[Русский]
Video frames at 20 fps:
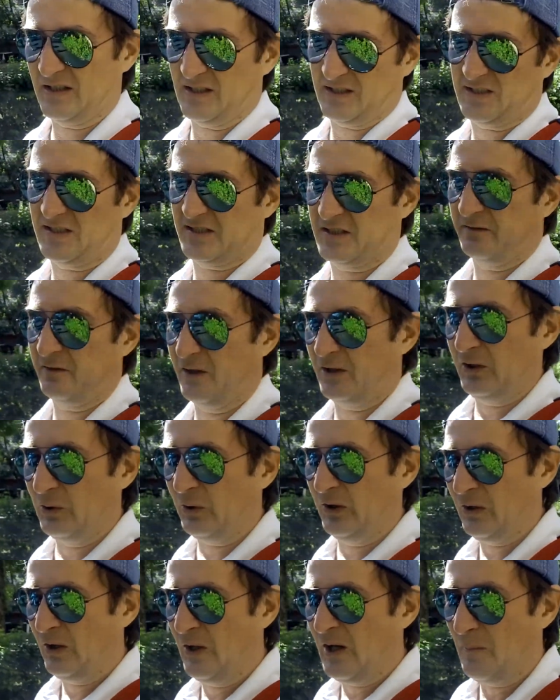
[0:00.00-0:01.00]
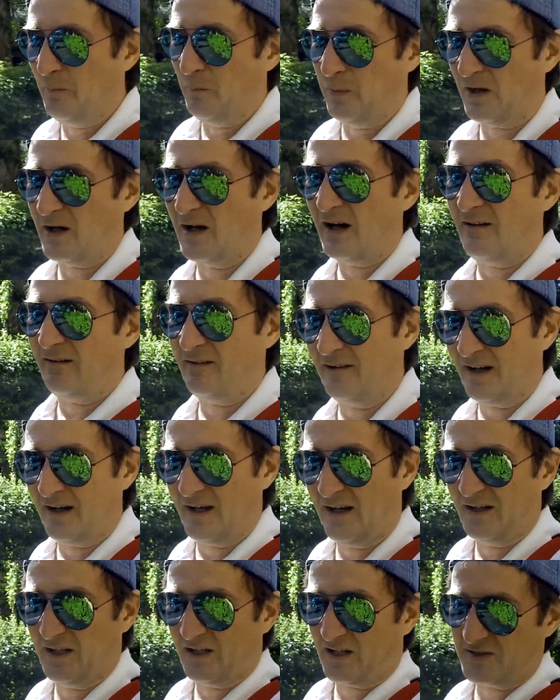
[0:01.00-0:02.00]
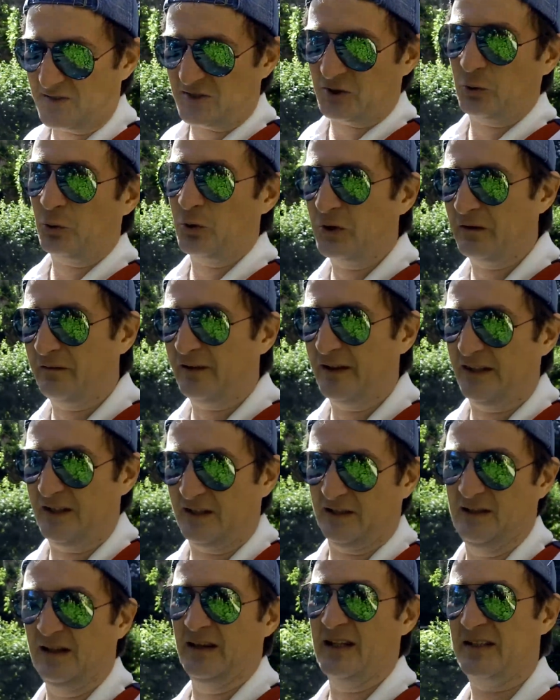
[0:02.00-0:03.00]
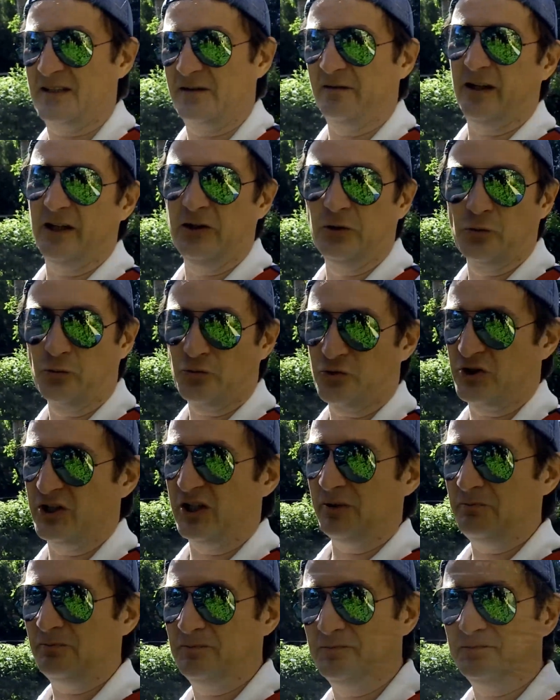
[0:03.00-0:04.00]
как свое право расходовать их на свои нужды?